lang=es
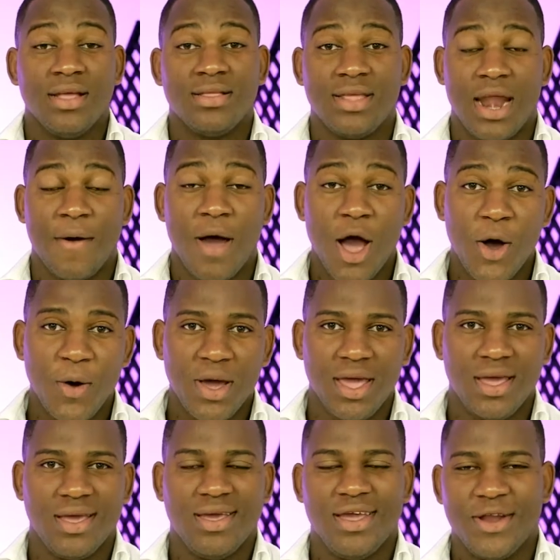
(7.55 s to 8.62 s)
Trabajo
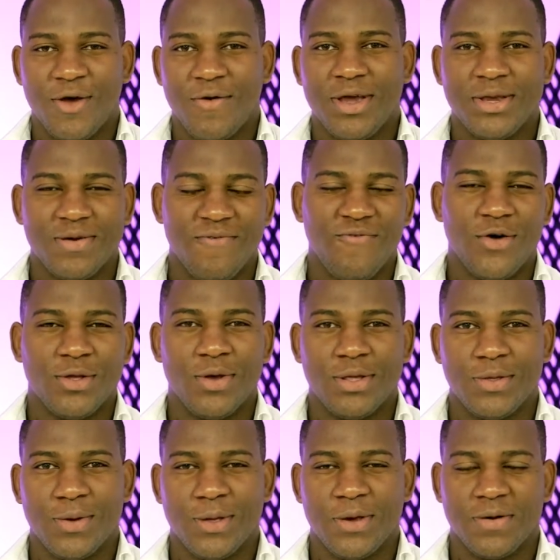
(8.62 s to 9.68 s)
en Innovation Photo
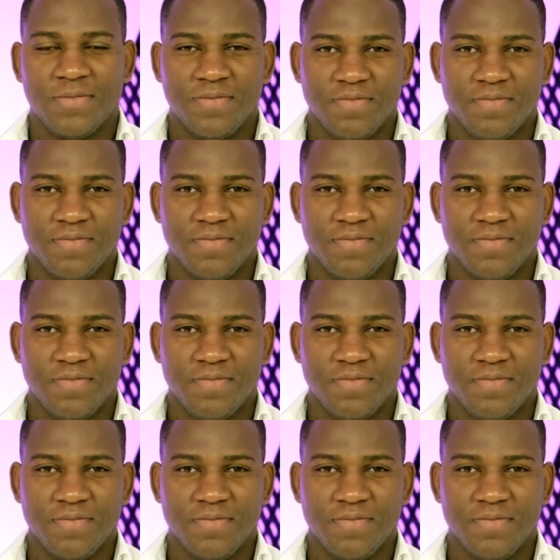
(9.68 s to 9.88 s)
Studio.